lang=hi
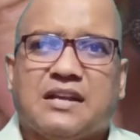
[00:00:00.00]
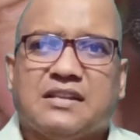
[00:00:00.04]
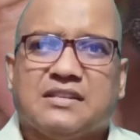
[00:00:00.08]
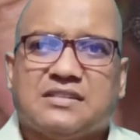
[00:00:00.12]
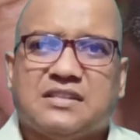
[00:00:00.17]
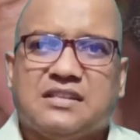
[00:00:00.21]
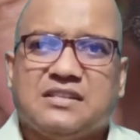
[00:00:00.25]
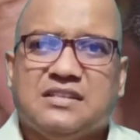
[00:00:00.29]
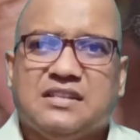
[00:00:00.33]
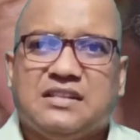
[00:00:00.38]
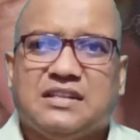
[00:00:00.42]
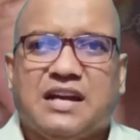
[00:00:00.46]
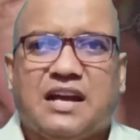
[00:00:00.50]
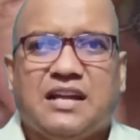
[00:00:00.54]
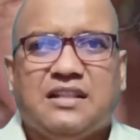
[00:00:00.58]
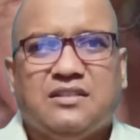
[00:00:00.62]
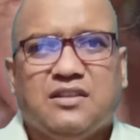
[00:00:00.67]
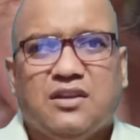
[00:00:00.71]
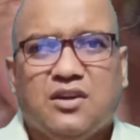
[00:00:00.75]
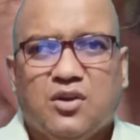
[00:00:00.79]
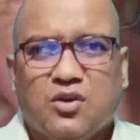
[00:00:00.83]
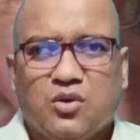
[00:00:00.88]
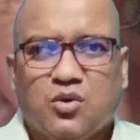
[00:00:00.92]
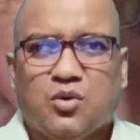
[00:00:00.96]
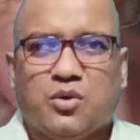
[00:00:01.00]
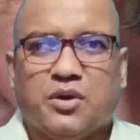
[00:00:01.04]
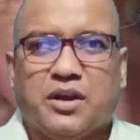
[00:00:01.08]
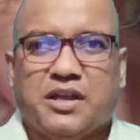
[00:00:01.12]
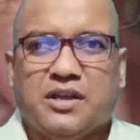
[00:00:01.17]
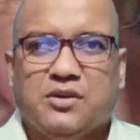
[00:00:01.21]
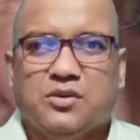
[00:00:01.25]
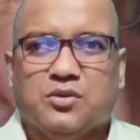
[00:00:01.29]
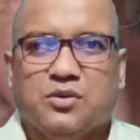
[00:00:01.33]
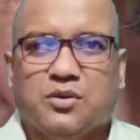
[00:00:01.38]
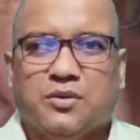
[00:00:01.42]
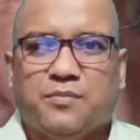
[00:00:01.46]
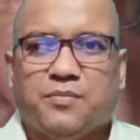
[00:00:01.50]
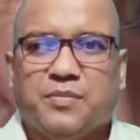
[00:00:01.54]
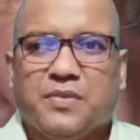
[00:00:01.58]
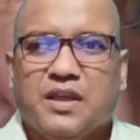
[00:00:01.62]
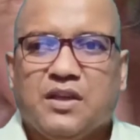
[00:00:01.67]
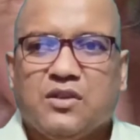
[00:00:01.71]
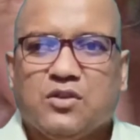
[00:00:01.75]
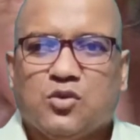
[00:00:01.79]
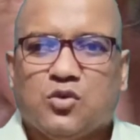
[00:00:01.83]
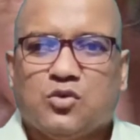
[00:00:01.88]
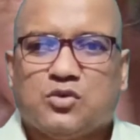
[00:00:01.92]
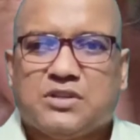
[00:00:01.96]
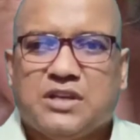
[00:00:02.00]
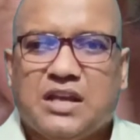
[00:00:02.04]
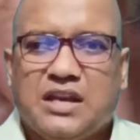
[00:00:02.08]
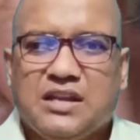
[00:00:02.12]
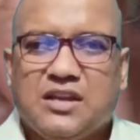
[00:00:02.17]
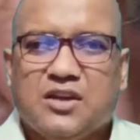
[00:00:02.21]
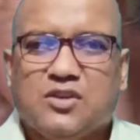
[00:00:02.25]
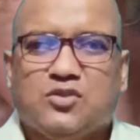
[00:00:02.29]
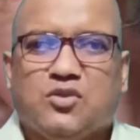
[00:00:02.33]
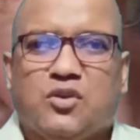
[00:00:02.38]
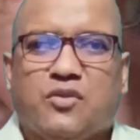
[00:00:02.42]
प्रोडोनेमाइटाइटिस की शिकायत हो रही हो